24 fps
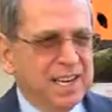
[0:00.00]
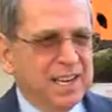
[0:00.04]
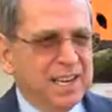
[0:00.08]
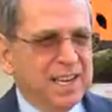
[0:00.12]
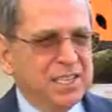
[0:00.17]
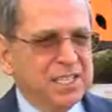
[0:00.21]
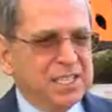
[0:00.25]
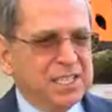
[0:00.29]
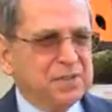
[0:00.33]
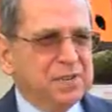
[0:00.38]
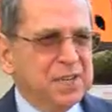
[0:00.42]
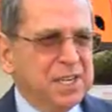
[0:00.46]

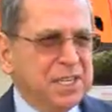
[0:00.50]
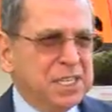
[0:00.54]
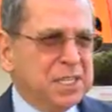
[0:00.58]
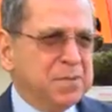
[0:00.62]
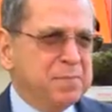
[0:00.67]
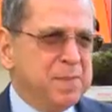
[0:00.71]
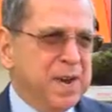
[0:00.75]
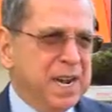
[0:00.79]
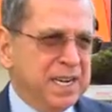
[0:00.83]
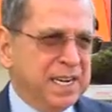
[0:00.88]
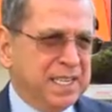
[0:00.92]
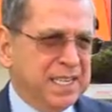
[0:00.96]
alışveriş
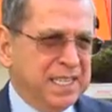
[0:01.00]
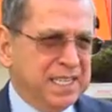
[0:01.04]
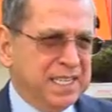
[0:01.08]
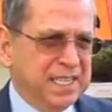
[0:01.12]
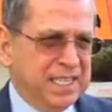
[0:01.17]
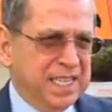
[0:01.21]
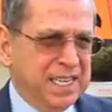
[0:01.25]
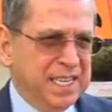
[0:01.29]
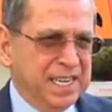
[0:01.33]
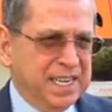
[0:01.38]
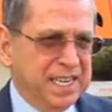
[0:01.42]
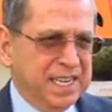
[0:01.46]

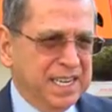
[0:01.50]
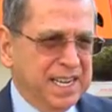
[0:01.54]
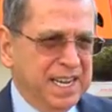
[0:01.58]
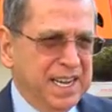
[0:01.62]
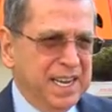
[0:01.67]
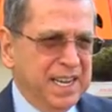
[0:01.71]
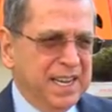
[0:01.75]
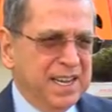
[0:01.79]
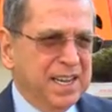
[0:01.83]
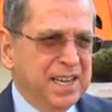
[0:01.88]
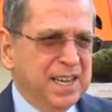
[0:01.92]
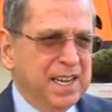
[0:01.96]

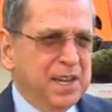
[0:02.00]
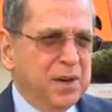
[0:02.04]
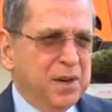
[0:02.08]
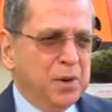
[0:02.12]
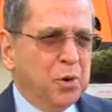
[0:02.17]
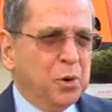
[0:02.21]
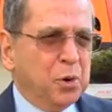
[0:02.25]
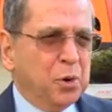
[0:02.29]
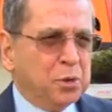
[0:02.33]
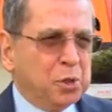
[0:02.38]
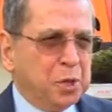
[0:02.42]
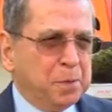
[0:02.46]
merkezlerinde
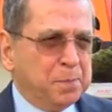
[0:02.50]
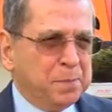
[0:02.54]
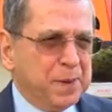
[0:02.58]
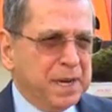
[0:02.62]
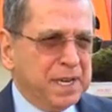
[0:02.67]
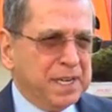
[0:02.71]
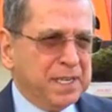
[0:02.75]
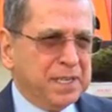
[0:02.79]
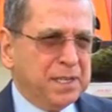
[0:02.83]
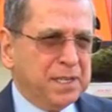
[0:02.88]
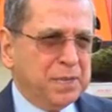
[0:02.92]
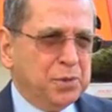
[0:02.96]

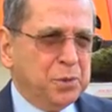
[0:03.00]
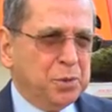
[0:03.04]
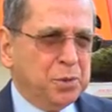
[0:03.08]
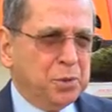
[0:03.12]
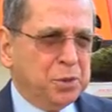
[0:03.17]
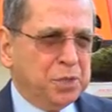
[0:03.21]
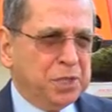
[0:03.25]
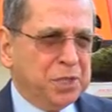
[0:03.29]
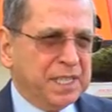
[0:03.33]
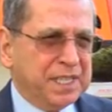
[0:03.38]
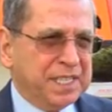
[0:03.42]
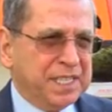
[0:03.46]
otopark
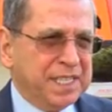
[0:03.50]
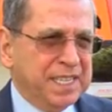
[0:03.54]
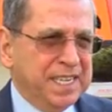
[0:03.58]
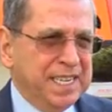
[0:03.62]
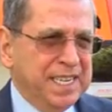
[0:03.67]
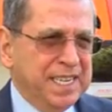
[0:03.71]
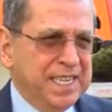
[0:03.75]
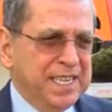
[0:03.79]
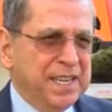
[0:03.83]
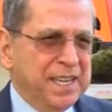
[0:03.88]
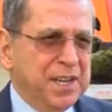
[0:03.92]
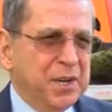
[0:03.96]

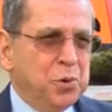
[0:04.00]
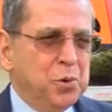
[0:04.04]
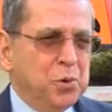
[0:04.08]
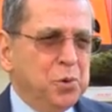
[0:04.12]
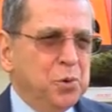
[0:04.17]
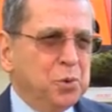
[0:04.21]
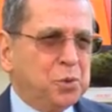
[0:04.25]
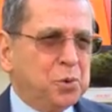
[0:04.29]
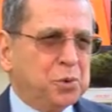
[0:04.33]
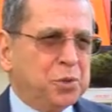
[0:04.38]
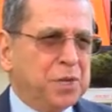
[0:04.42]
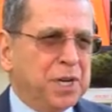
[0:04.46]
ücretinin
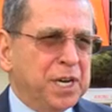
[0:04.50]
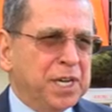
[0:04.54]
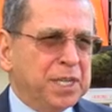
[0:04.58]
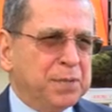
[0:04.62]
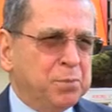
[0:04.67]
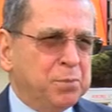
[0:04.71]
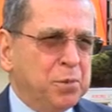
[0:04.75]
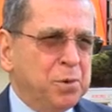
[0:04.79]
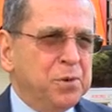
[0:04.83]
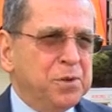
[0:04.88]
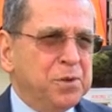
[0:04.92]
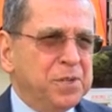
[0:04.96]
3 saat
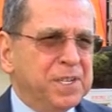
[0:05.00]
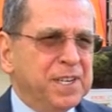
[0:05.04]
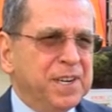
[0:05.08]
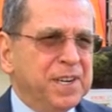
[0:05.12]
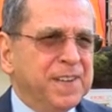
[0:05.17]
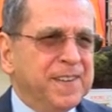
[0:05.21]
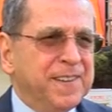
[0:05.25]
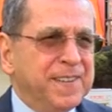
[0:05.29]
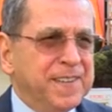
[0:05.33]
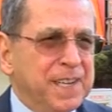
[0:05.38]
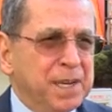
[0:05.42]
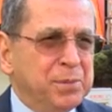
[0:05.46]
boyunca
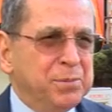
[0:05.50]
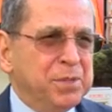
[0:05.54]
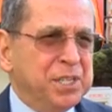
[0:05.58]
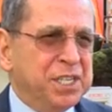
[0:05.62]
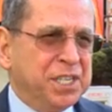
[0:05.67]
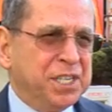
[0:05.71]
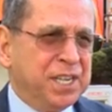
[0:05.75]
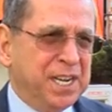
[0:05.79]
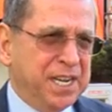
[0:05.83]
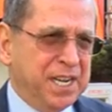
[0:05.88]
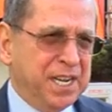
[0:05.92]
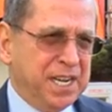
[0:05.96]

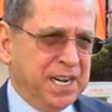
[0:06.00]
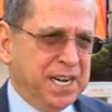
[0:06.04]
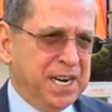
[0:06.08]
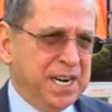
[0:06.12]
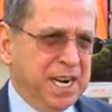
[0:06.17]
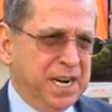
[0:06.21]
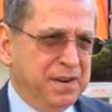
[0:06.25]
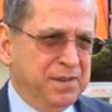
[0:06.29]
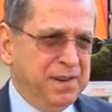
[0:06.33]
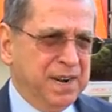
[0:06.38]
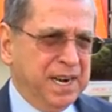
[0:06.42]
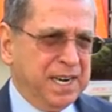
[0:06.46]
alınamayacağına
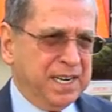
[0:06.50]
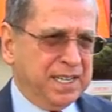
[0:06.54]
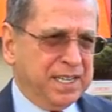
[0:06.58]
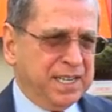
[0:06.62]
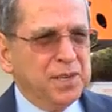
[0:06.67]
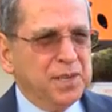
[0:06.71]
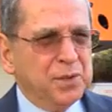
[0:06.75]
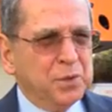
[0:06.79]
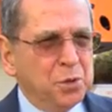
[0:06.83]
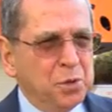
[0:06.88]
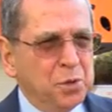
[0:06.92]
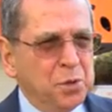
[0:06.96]
karar
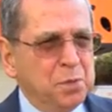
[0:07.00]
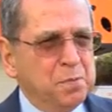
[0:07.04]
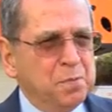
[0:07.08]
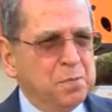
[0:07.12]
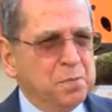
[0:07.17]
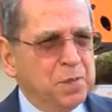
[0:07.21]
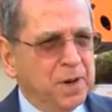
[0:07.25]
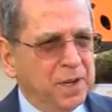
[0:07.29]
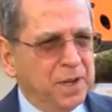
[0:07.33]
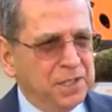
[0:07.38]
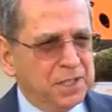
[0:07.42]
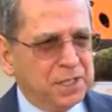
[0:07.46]
verdi. Tüm
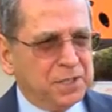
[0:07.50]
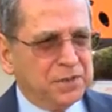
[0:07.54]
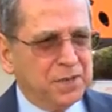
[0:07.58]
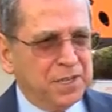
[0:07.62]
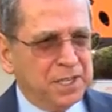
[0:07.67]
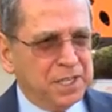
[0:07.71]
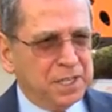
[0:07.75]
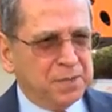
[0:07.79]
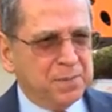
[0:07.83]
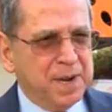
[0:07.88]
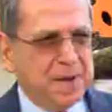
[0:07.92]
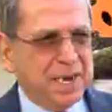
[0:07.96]

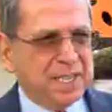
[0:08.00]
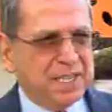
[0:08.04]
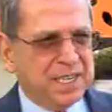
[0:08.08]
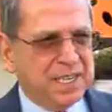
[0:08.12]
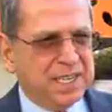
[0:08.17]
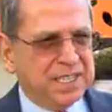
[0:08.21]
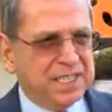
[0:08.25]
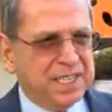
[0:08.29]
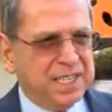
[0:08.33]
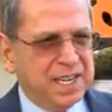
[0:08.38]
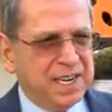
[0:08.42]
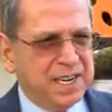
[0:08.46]
alışveriş
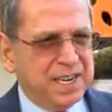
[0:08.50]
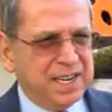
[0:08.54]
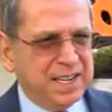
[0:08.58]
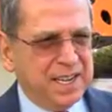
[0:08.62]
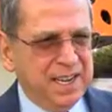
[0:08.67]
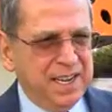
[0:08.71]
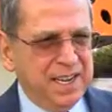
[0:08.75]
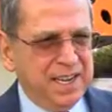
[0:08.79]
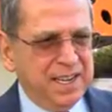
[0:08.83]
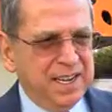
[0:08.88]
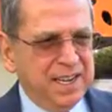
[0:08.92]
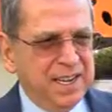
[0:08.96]

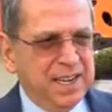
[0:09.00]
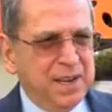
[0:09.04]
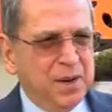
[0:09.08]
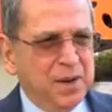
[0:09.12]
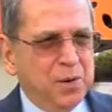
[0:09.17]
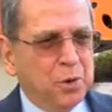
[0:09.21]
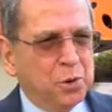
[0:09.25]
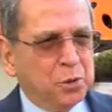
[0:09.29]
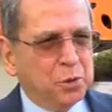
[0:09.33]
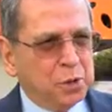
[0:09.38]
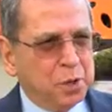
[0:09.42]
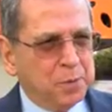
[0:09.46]
merkezlerinde
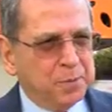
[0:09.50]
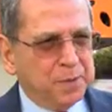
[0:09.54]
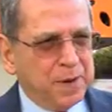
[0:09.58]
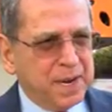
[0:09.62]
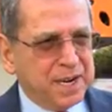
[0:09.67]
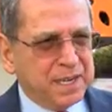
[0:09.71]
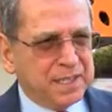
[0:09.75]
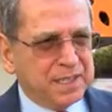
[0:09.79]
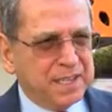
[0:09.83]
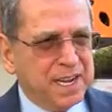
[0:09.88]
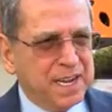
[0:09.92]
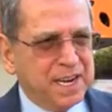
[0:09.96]

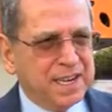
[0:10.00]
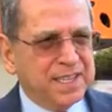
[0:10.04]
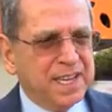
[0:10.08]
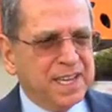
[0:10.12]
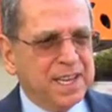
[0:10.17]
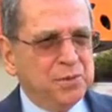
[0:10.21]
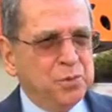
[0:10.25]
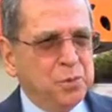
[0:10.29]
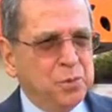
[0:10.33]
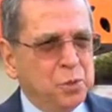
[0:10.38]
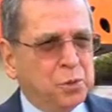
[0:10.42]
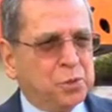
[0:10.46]

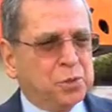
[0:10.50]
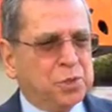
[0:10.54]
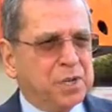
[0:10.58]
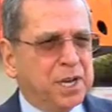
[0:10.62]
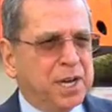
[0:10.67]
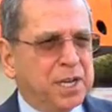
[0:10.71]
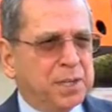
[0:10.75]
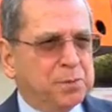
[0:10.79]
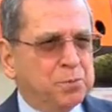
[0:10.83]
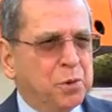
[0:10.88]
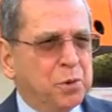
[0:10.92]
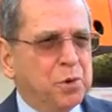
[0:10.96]
otoparklardan 3
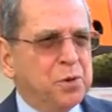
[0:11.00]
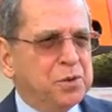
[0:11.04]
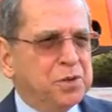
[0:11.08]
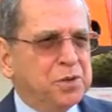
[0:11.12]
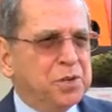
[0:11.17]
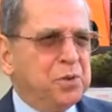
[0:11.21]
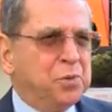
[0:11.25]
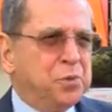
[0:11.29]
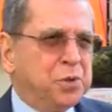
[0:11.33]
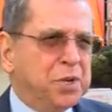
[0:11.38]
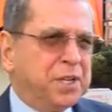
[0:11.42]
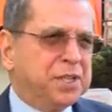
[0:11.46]
saat
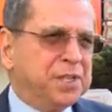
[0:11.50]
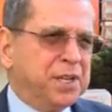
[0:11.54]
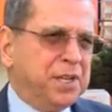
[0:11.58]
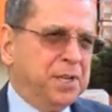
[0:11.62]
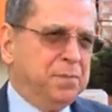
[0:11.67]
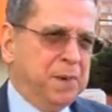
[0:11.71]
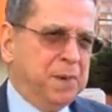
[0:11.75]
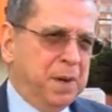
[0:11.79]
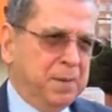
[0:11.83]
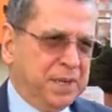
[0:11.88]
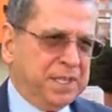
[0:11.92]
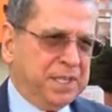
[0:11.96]
boyunca ücret
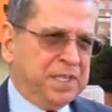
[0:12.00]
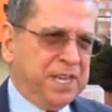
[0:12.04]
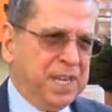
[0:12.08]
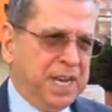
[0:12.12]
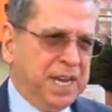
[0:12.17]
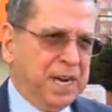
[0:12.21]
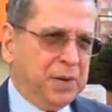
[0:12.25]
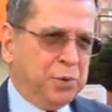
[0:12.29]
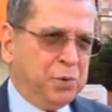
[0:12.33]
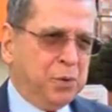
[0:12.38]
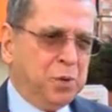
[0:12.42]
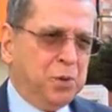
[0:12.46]
alınmaması
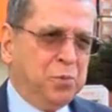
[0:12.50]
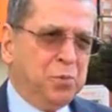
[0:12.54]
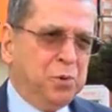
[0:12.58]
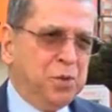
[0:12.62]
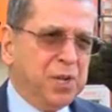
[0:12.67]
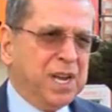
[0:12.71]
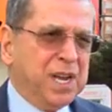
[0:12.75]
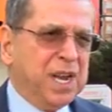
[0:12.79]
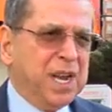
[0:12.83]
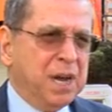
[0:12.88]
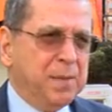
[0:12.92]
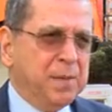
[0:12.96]
gerekiyor.
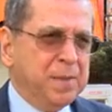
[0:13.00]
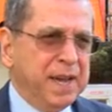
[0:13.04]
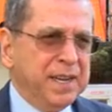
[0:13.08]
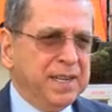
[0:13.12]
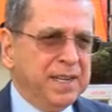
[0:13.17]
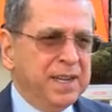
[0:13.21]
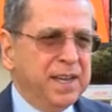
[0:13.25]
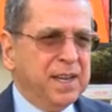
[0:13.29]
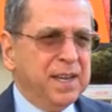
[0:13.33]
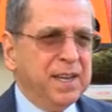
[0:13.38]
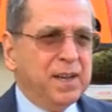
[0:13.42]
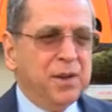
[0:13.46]
Buna rağmen
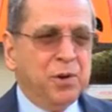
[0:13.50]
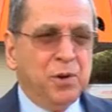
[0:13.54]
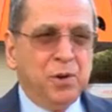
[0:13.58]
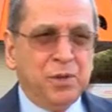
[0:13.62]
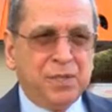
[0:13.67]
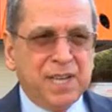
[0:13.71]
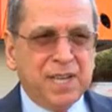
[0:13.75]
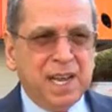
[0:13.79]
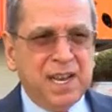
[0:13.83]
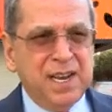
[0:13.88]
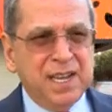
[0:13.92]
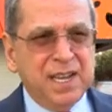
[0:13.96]

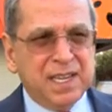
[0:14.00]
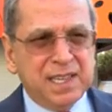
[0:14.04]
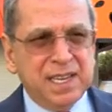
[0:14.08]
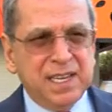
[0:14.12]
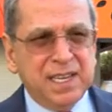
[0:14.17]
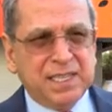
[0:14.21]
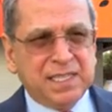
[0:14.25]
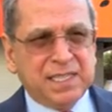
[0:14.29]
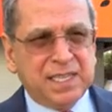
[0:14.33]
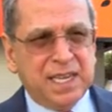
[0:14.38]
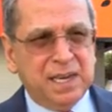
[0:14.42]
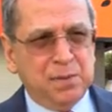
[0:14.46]
özellikle
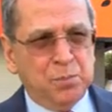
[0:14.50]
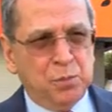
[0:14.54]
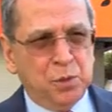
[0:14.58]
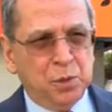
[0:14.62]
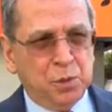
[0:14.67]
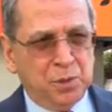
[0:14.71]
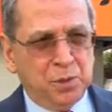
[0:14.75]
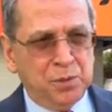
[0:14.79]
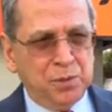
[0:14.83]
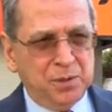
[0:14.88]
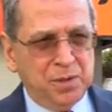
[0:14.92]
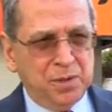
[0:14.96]

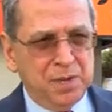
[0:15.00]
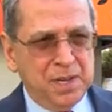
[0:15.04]
İstanbul'un